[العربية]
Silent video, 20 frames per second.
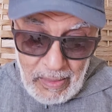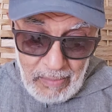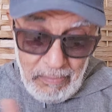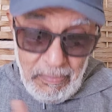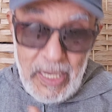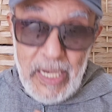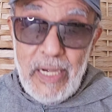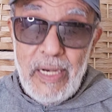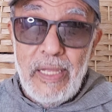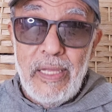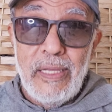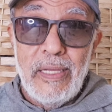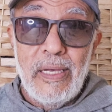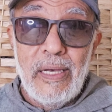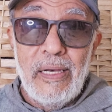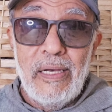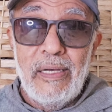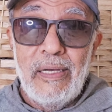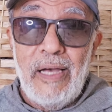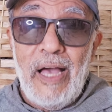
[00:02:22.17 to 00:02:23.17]

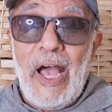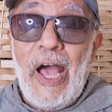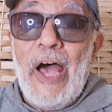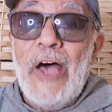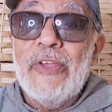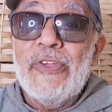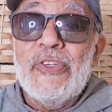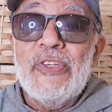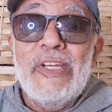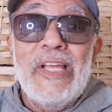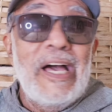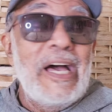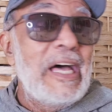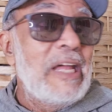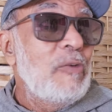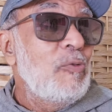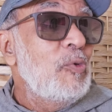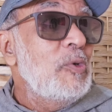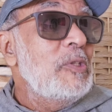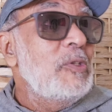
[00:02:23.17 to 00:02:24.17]
بالنية
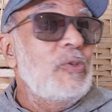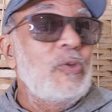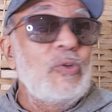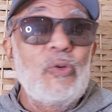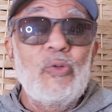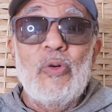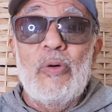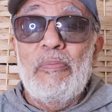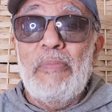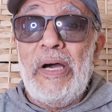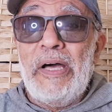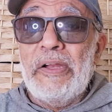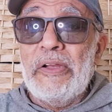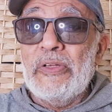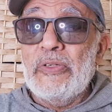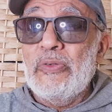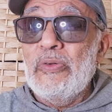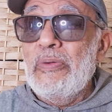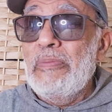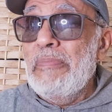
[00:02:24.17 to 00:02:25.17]
حزنا وده يكون مع
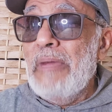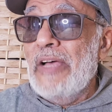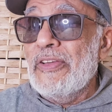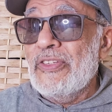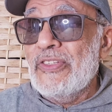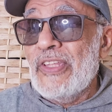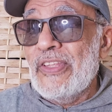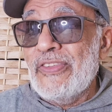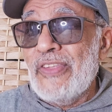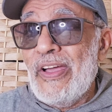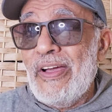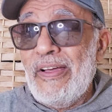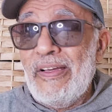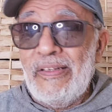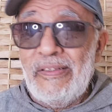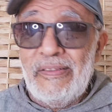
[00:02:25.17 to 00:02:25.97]
الرسول ما استطاع